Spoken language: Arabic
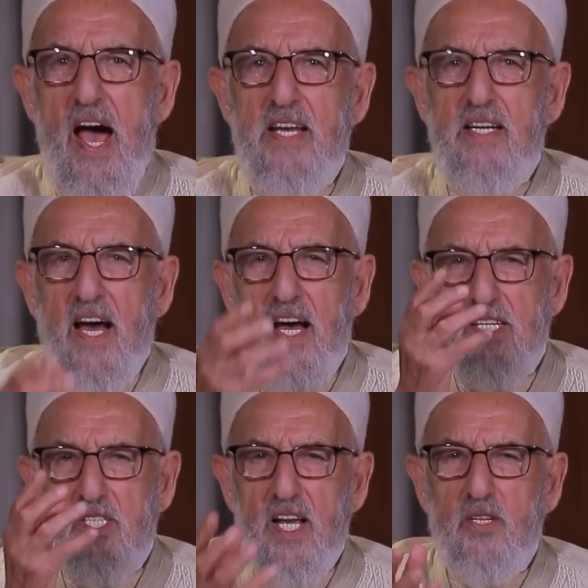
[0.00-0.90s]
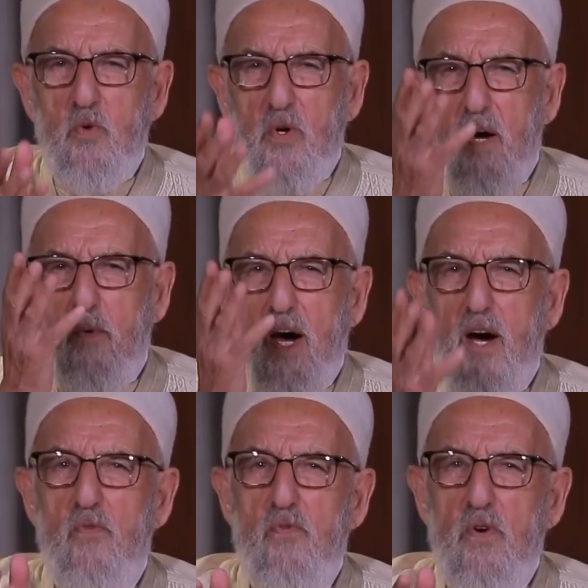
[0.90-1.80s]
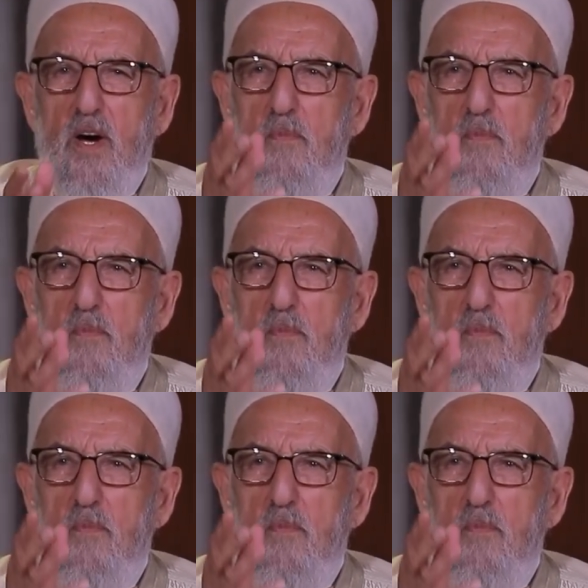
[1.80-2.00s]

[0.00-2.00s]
أين خشيتك وخوفك